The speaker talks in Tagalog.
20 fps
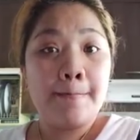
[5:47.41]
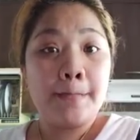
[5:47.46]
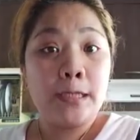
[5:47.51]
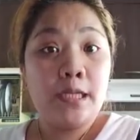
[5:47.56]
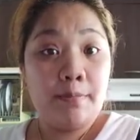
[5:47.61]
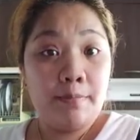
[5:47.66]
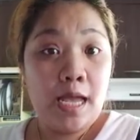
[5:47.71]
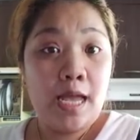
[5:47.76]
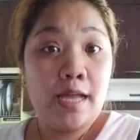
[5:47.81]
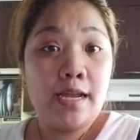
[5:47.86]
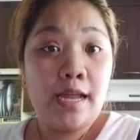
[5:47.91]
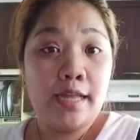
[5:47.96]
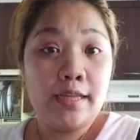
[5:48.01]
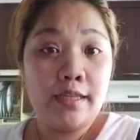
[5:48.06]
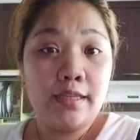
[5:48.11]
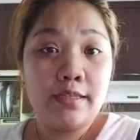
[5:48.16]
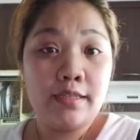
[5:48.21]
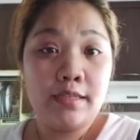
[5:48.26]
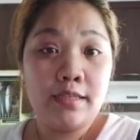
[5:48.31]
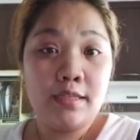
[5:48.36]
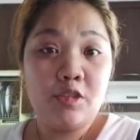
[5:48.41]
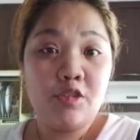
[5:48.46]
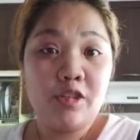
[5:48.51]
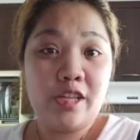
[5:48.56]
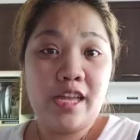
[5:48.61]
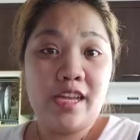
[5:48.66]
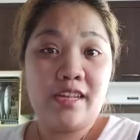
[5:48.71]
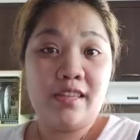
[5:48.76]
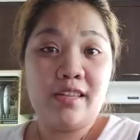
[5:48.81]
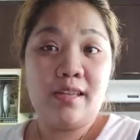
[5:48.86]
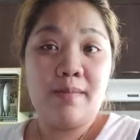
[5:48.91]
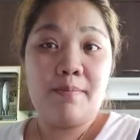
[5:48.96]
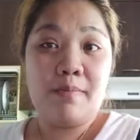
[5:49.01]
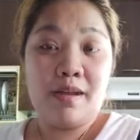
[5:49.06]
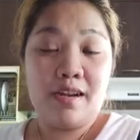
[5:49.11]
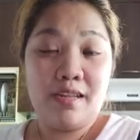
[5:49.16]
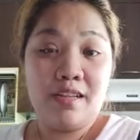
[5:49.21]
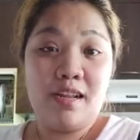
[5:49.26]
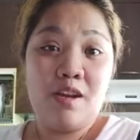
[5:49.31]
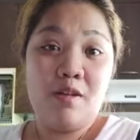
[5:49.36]
sabihan natin si Duterte
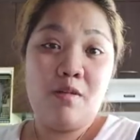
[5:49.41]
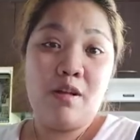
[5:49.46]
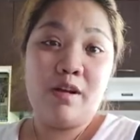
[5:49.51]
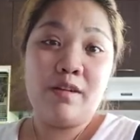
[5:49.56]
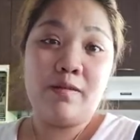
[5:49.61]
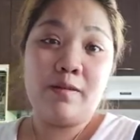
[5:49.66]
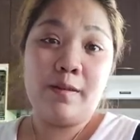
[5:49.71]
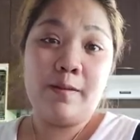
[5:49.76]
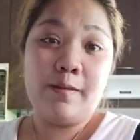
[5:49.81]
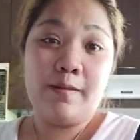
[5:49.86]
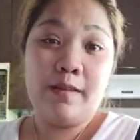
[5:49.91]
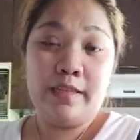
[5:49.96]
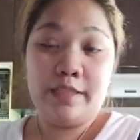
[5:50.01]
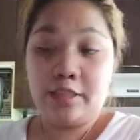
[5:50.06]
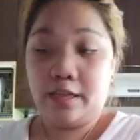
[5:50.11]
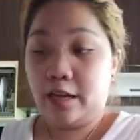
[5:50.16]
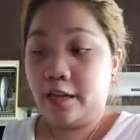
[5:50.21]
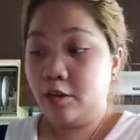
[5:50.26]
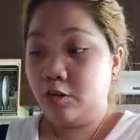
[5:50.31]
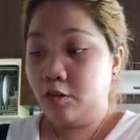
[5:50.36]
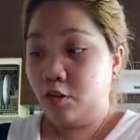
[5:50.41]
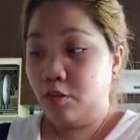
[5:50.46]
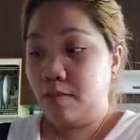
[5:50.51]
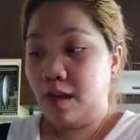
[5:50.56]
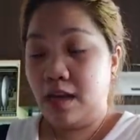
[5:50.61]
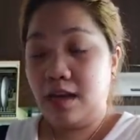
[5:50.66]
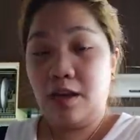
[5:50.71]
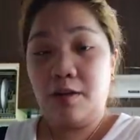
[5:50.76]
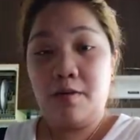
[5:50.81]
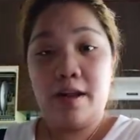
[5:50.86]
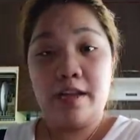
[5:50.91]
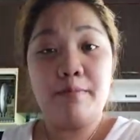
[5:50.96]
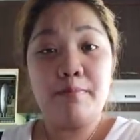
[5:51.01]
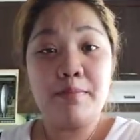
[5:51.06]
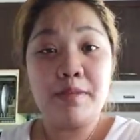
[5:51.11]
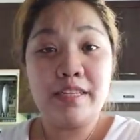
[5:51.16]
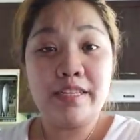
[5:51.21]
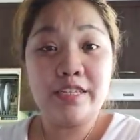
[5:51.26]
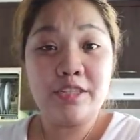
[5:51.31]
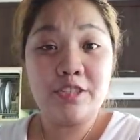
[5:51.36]
para dalawang, at saka yung gumagawa ng
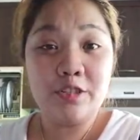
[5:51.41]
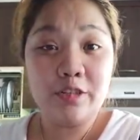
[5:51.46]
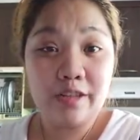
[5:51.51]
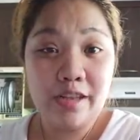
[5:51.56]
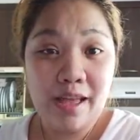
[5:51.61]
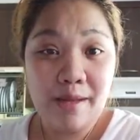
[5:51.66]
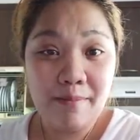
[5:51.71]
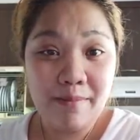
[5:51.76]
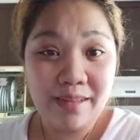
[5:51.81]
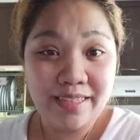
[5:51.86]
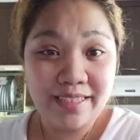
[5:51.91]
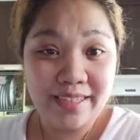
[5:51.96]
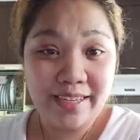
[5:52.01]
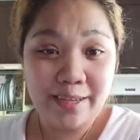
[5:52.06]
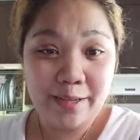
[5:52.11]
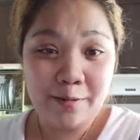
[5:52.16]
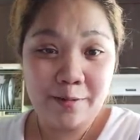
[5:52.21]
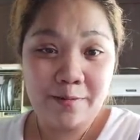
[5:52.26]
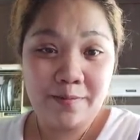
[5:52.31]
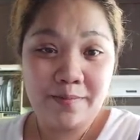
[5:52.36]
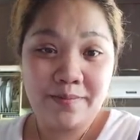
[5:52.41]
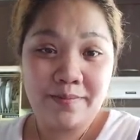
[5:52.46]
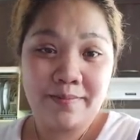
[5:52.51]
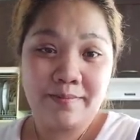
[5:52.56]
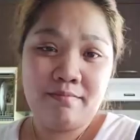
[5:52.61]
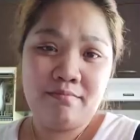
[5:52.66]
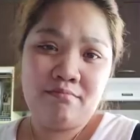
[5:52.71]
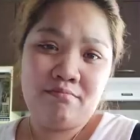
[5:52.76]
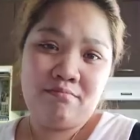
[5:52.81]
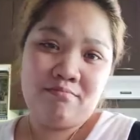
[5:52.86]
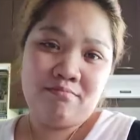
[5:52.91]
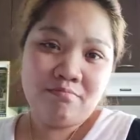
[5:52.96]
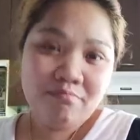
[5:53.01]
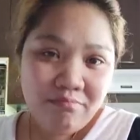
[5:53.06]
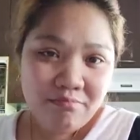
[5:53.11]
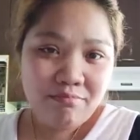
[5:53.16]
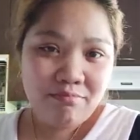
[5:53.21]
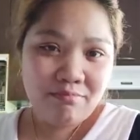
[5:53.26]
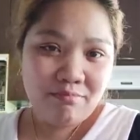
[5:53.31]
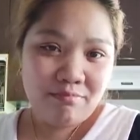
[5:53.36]
petisyon laban sa'yo.
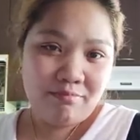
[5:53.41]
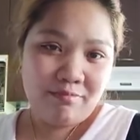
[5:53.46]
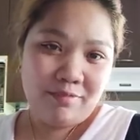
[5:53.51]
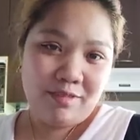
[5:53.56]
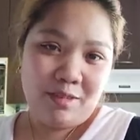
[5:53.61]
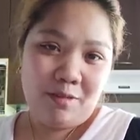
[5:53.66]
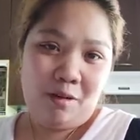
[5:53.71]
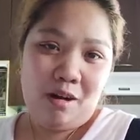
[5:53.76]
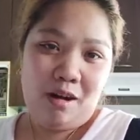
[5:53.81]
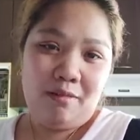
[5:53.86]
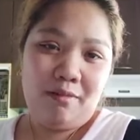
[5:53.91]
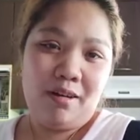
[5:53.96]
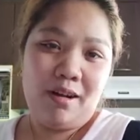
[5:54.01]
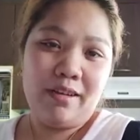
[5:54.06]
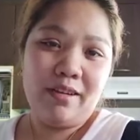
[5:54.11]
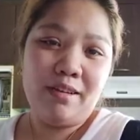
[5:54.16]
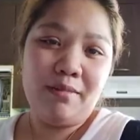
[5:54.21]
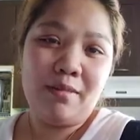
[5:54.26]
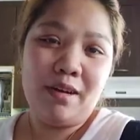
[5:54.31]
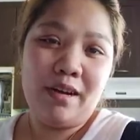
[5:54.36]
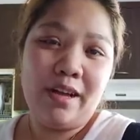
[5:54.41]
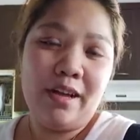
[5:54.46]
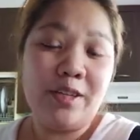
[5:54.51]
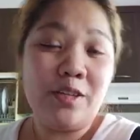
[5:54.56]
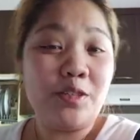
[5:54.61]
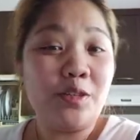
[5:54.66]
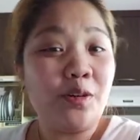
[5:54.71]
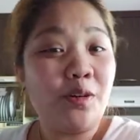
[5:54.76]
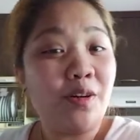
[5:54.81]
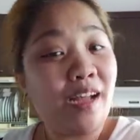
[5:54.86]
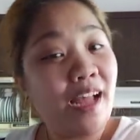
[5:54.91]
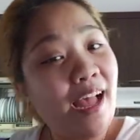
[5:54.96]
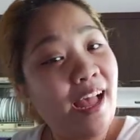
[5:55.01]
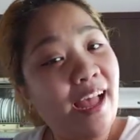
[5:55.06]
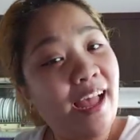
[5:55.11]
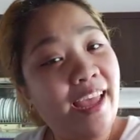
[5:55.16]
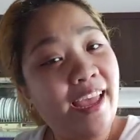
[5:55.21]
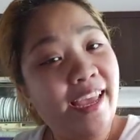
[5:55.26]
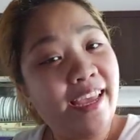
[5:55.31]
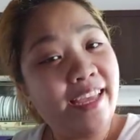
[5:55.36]
Hmm, wawa naman. So
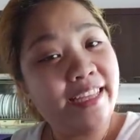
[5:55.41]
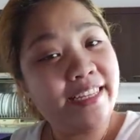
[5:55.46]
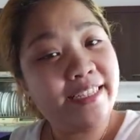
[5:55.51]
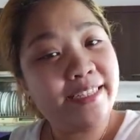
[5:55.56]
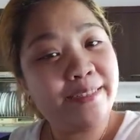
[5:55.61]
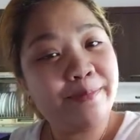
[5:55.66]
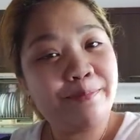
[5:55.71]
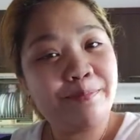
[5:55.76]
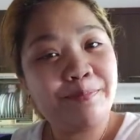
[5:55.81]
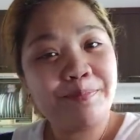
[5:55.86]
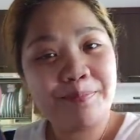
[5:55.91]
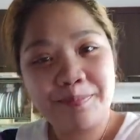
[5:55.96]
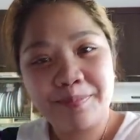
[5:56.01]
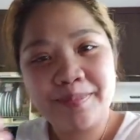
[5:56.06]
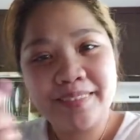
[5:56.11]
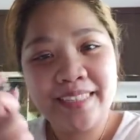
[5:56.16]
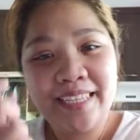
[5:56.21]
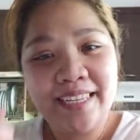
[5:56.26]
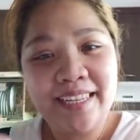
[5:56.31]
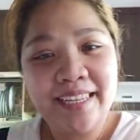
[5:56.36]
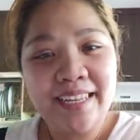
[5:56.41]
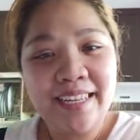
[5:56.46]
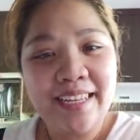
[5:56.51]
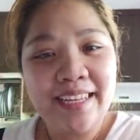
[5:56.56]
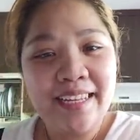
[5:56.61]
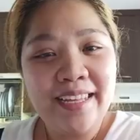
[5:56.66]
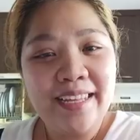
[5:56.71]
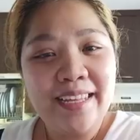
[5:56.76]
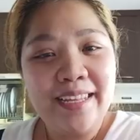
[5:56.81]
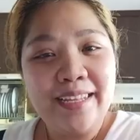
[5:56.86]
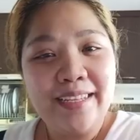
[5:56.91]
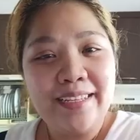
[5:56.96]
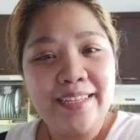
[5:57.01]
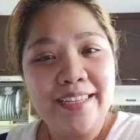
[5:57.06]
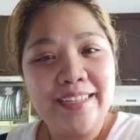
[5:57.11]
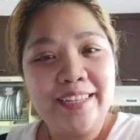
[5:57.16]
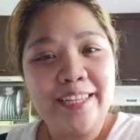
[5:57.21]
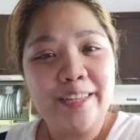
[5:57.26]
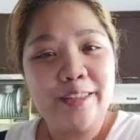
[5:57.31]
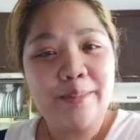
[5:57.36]
guys,
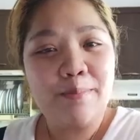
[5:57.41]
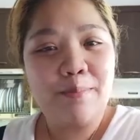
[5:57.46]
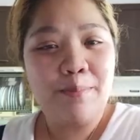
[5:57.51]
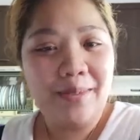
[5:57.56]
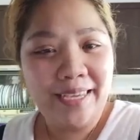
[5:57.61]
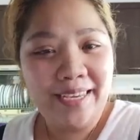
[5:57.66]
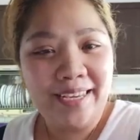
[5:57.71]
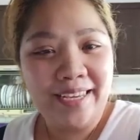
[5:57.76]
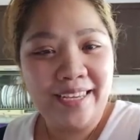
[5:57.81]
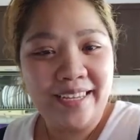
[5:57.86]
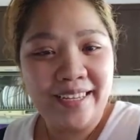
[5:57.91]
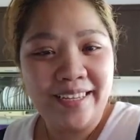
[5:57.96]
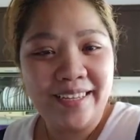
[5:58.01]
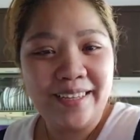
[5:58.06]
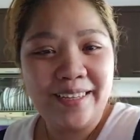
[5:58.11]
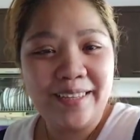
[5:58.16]
let it be.